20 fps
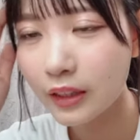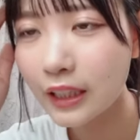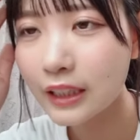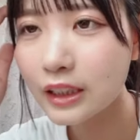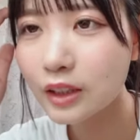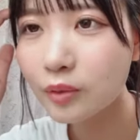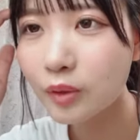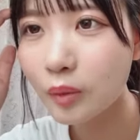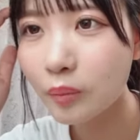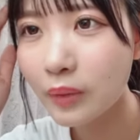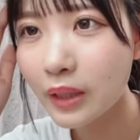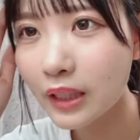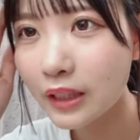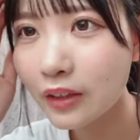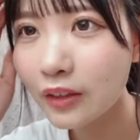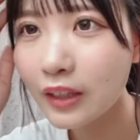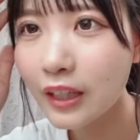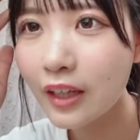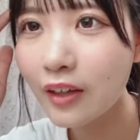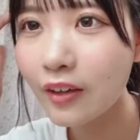誕生日おめで
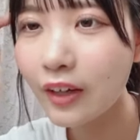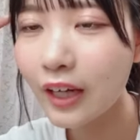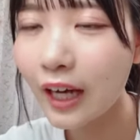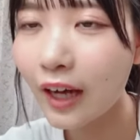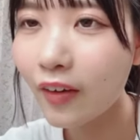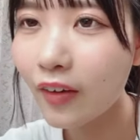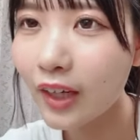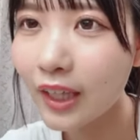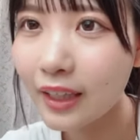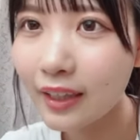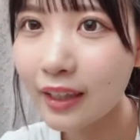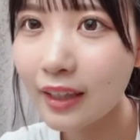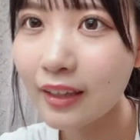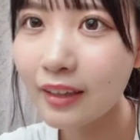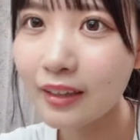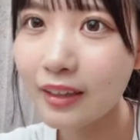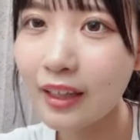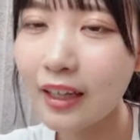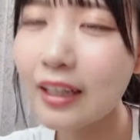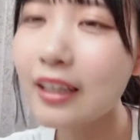とうだよかわいい
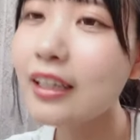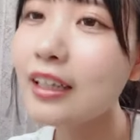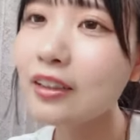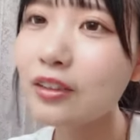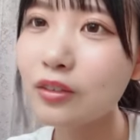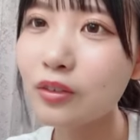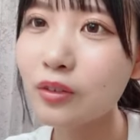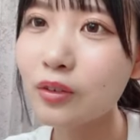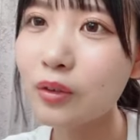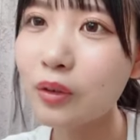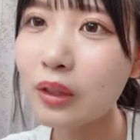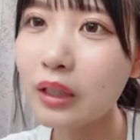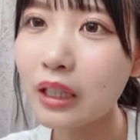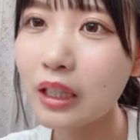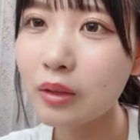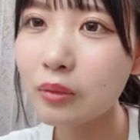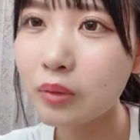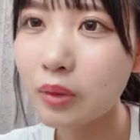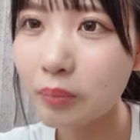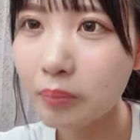ねありがとうこれ
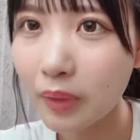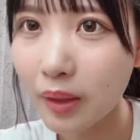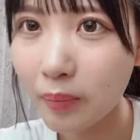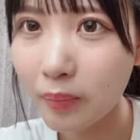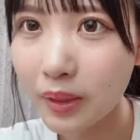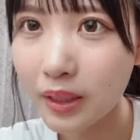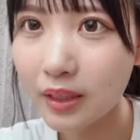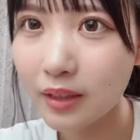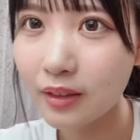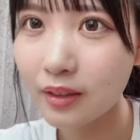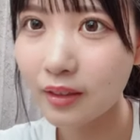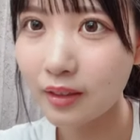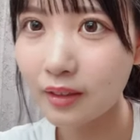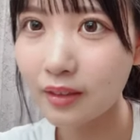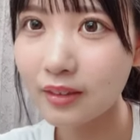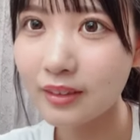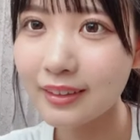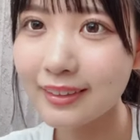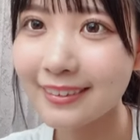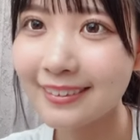からもいっぱいめでてね